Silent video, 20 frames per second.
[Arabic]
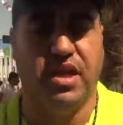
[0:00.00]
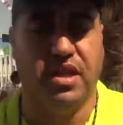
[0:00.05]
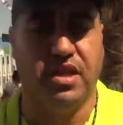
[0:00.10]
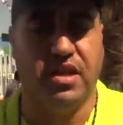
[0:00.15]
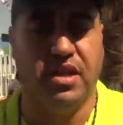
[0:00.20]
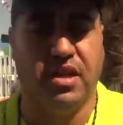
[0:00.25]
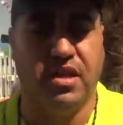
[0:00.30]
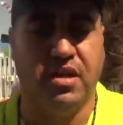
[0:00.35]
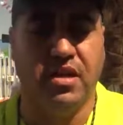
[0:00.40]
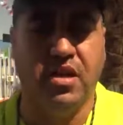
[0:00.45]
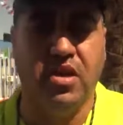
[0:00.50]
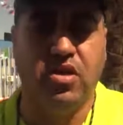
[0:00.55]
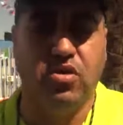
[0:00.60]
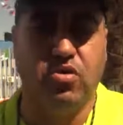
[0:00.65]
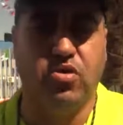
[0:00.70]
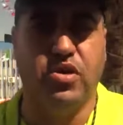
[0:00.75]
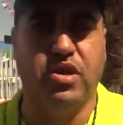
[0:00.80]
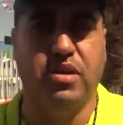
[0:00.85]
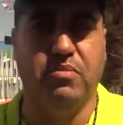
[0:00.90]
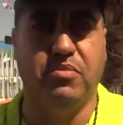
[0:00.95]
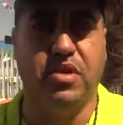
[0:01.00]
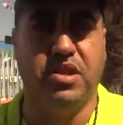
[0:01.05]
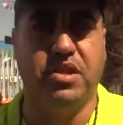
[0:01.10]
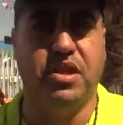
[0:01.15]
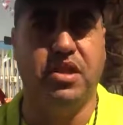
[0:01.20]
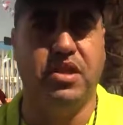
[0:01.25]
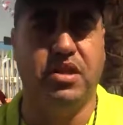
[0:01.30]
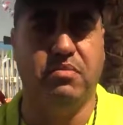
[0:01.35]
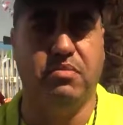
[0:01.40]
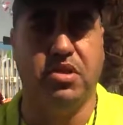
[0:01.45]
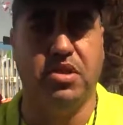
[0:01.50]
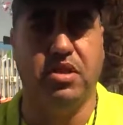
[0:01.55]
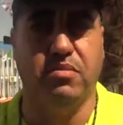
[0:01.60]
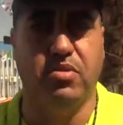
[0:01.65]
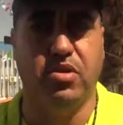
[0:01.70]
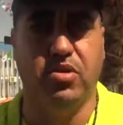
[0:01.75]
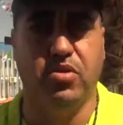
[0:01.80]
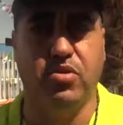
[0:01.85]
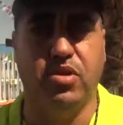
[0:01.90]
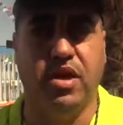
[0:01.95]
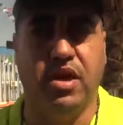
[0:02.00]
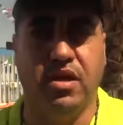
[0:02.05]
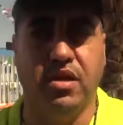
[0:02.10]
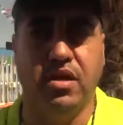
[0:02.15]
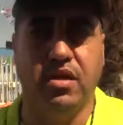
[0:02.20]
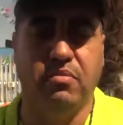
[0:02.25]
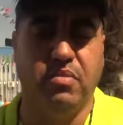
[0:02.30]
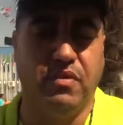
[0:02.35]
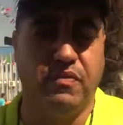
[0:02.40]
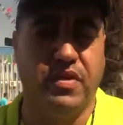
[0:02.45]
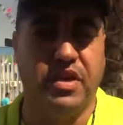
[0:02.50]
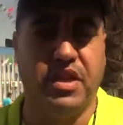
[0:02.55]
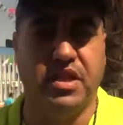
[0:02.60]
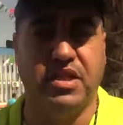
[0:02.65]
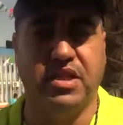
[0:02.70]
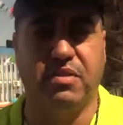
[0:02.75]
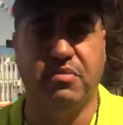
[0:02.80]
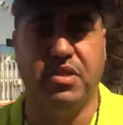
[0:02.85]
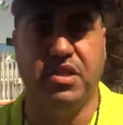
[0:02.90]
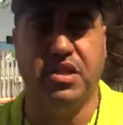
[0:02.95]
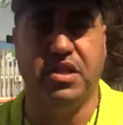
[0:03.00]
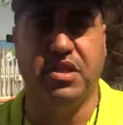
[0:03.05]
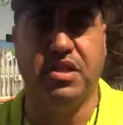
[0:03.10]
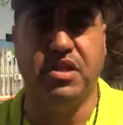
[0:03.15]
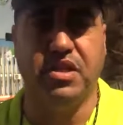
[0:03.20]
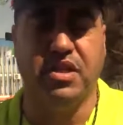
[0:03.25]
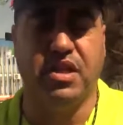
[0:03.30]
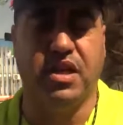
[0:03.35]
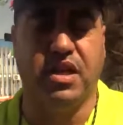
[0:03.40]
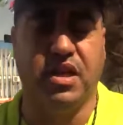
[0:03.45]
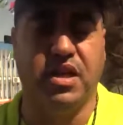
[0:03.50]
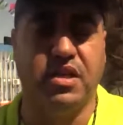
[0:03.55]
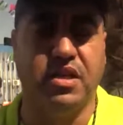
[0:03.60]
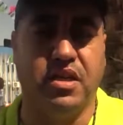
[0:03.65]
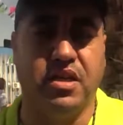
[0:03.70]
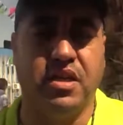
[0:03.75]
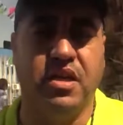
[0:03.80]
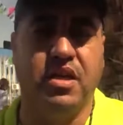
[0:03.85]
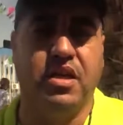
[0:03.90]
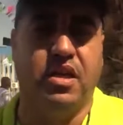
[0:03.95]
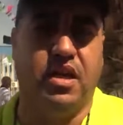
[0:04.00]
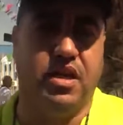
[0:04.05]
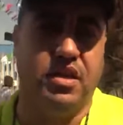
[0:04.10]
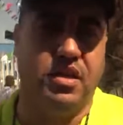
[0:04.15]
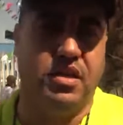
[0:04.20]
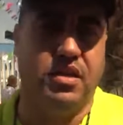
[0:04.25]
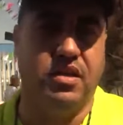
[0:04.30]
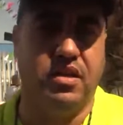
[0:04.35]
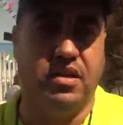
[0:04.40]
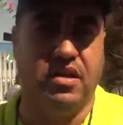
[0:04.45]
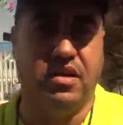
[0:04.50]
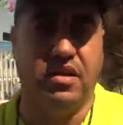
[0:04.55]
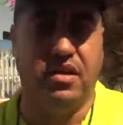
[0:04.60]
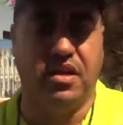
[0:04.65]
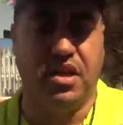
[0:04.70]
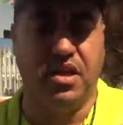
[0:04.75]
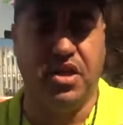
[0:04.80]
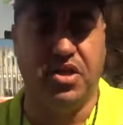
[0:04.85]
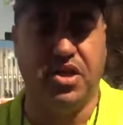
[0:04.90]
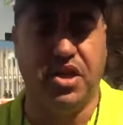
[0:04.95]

الاخيره كنا محتلين المرتبه الاولى بفارق زمني اثنين دقائق على على